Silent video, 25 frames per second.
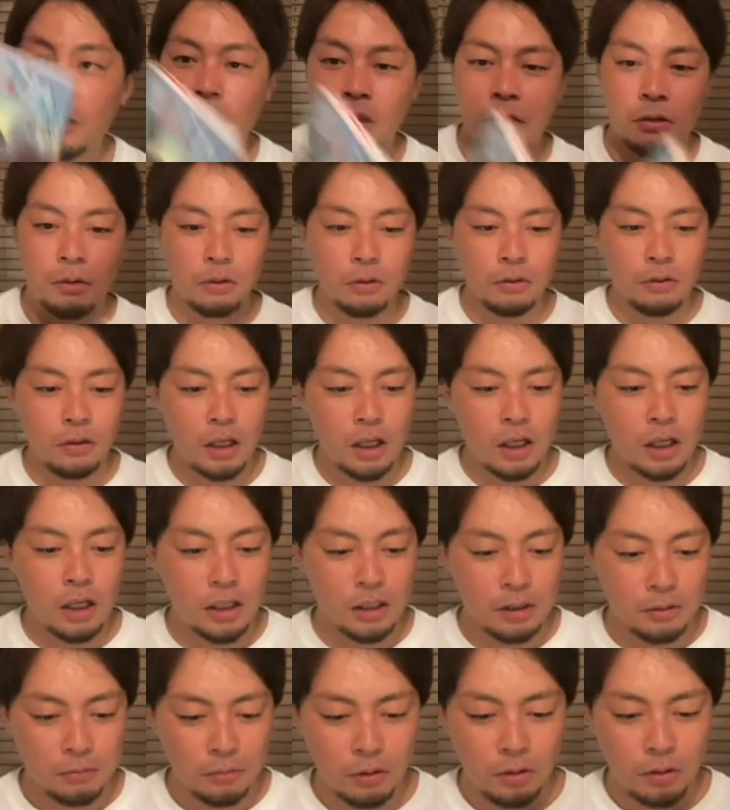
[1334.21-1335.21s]
で、この
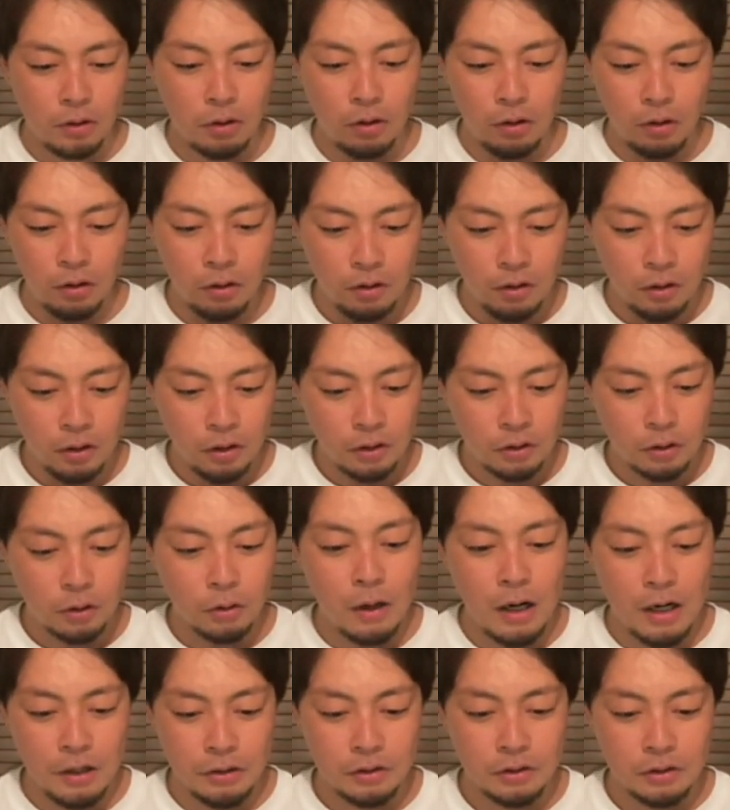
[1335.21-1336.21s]
中にも、
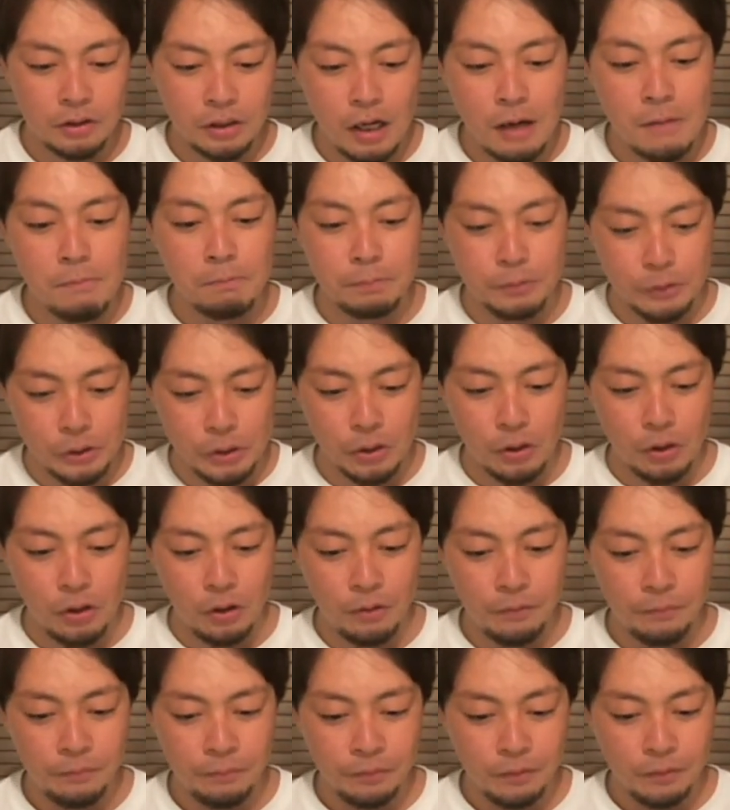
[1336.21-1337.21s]
とあるキャンプ
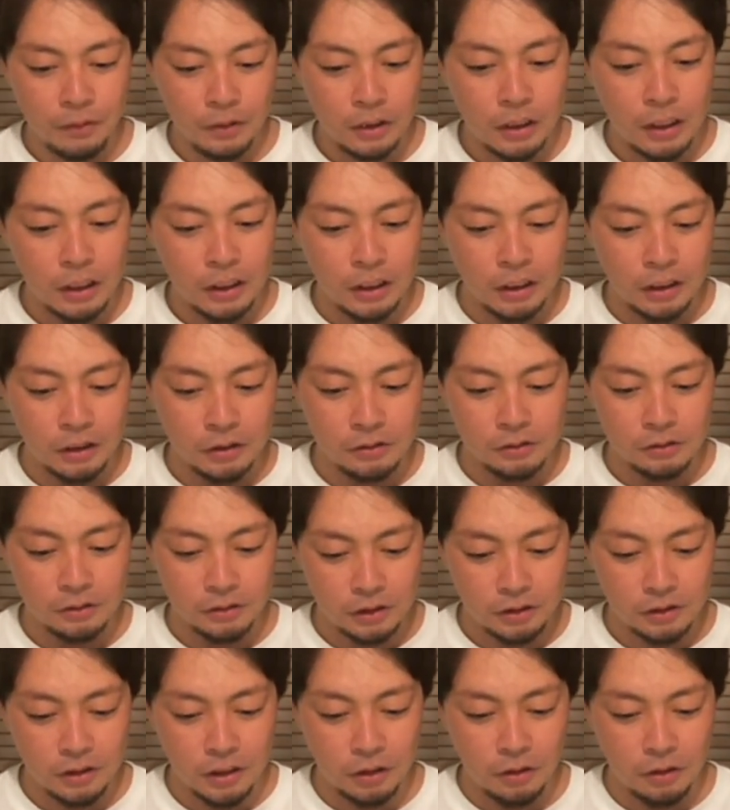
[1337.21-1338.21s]
場が出てく
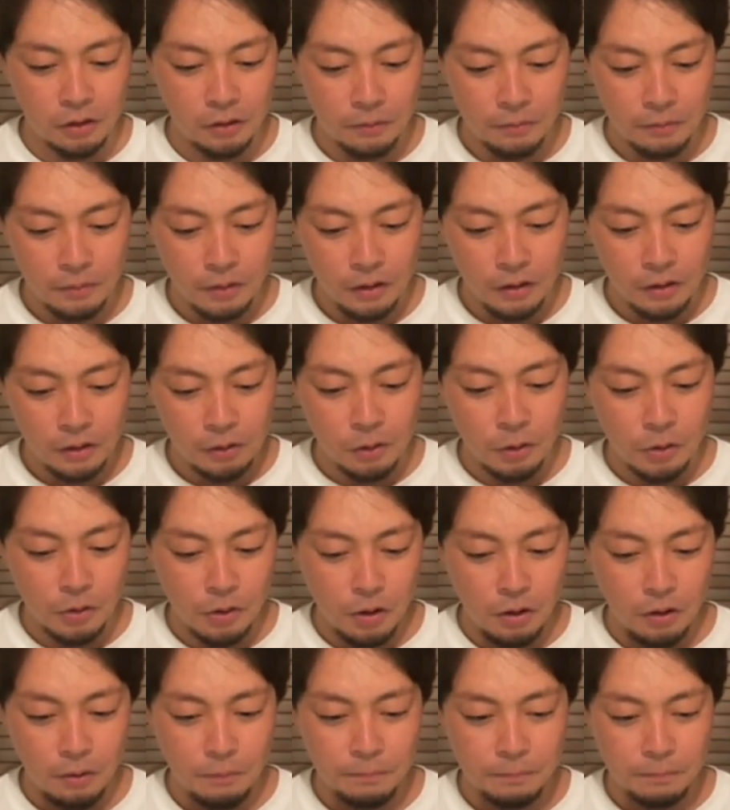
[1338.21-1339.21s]
るんですけど、
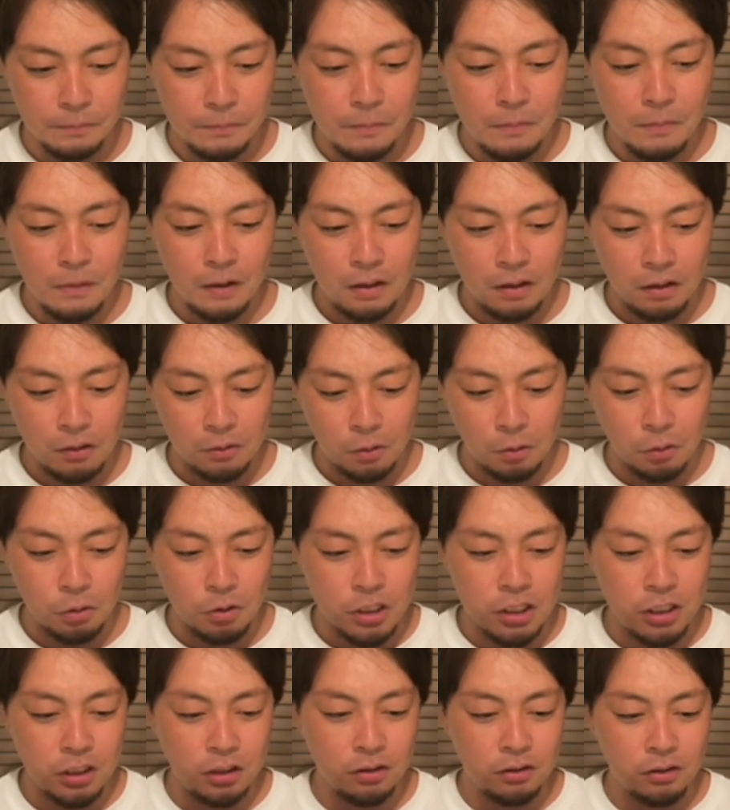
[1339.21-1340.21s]
今度、こ
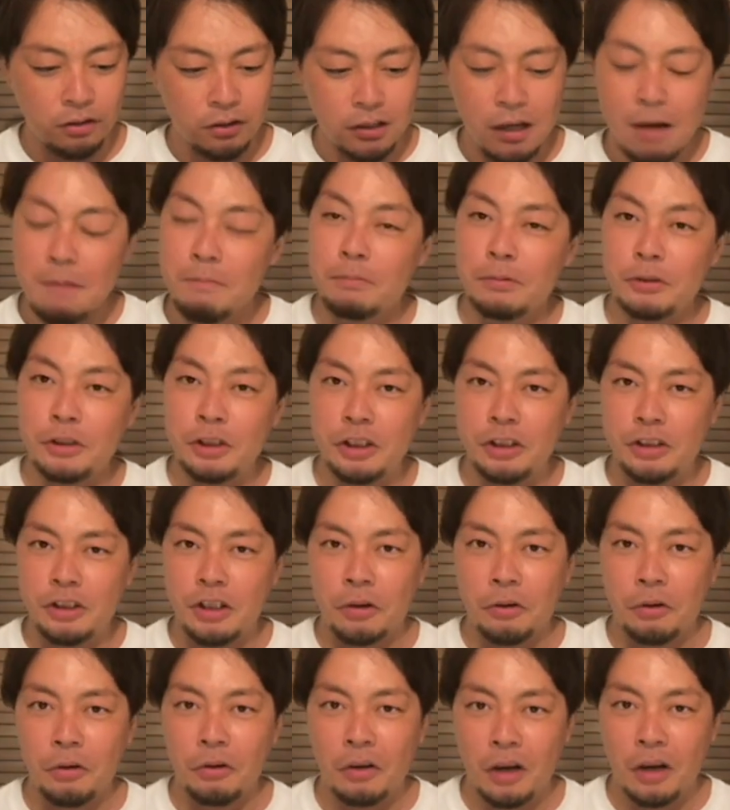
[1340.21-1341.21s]
こにキャンプに行っ
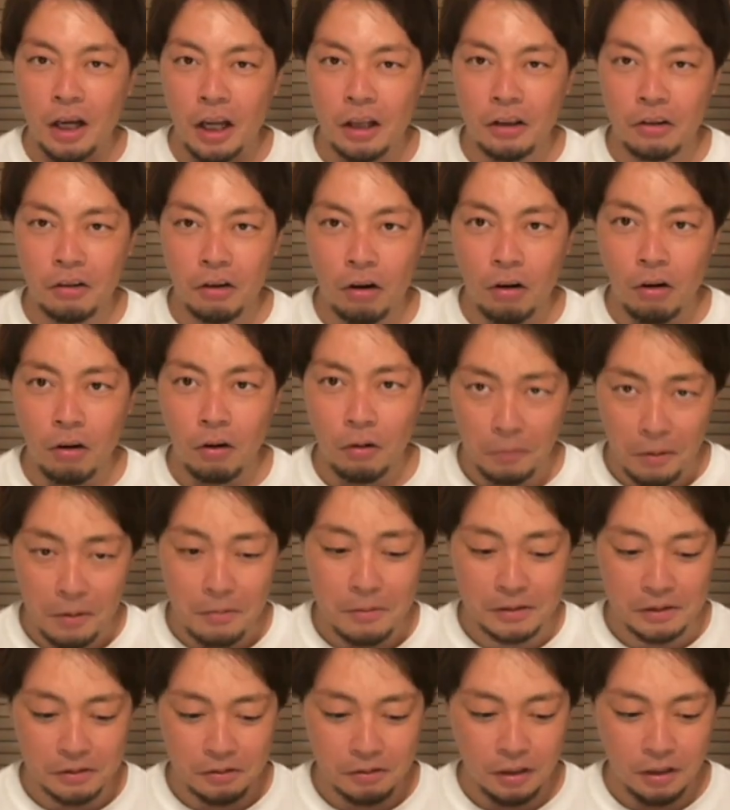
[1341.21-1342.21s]
てこようかなと思
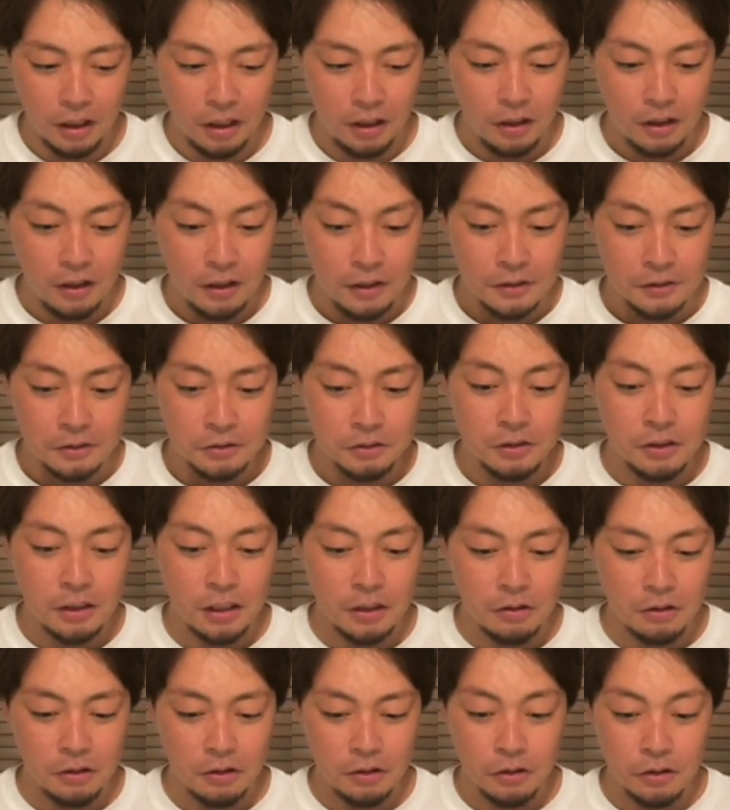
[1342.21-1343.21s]
いますので、そち
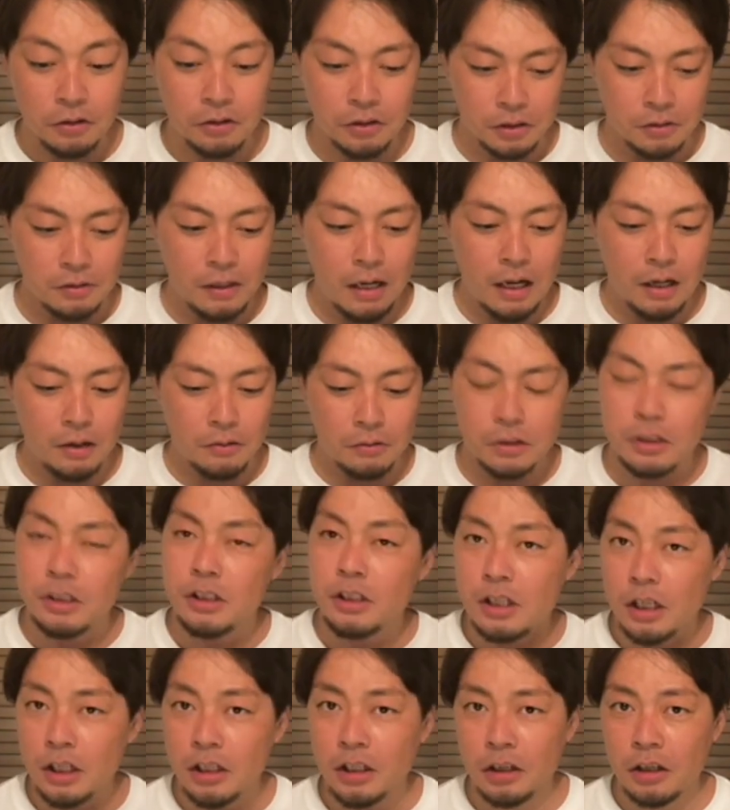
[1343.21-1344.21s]
らの様子は個
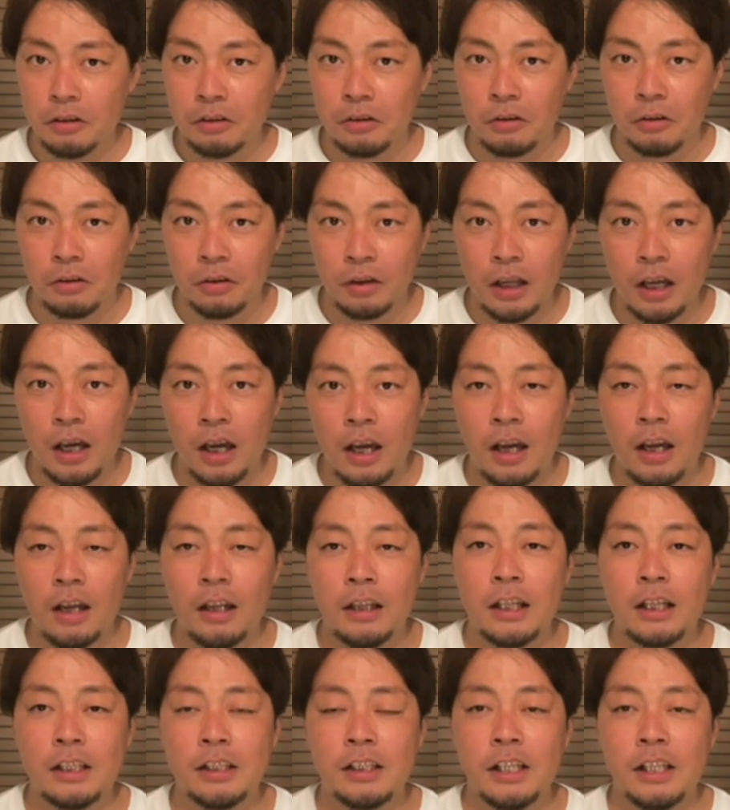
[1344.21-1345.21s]
人チャンネルの方
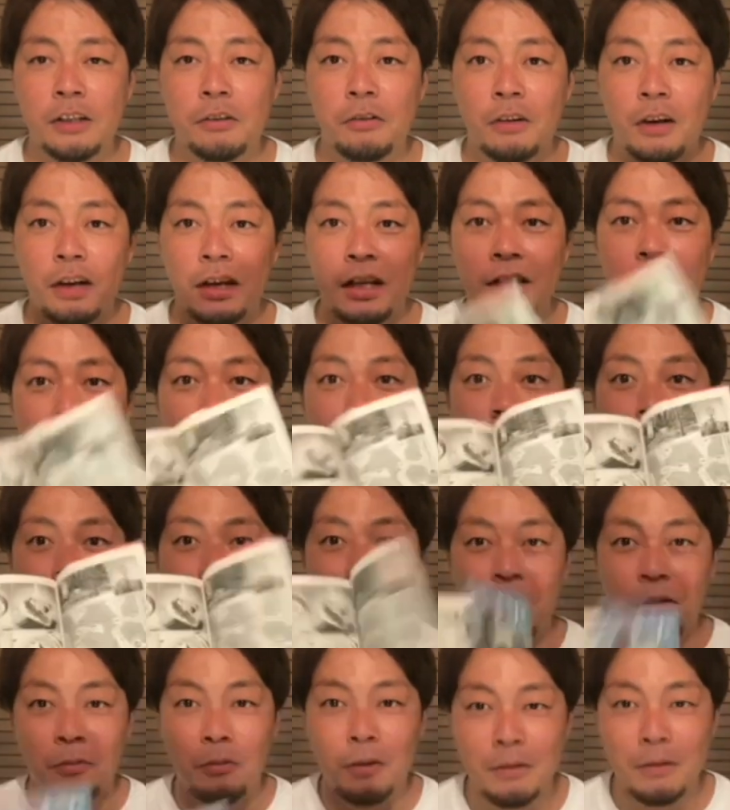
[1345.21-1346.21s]
で出していこうかなと
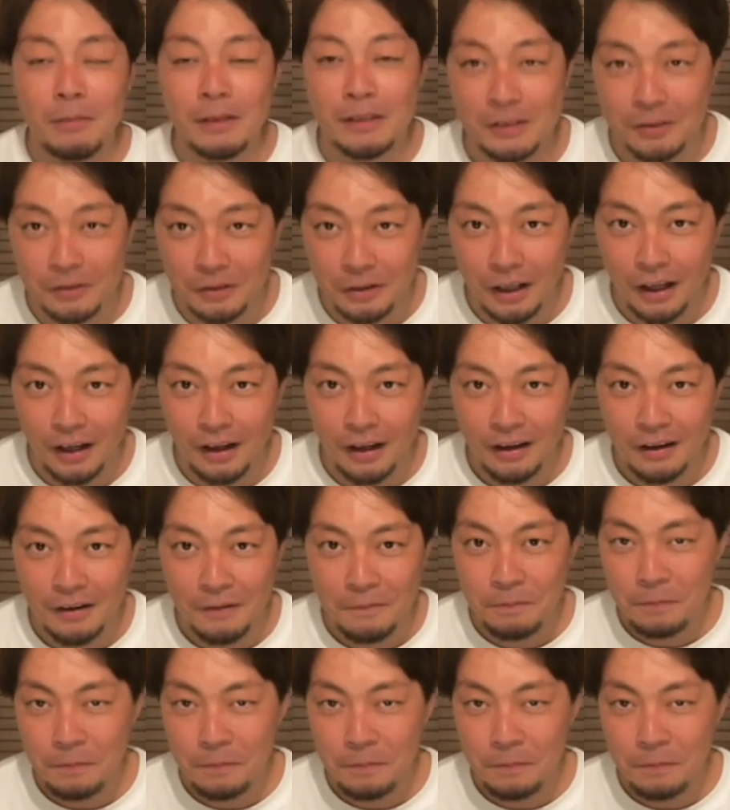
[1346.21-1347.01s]
思いますので、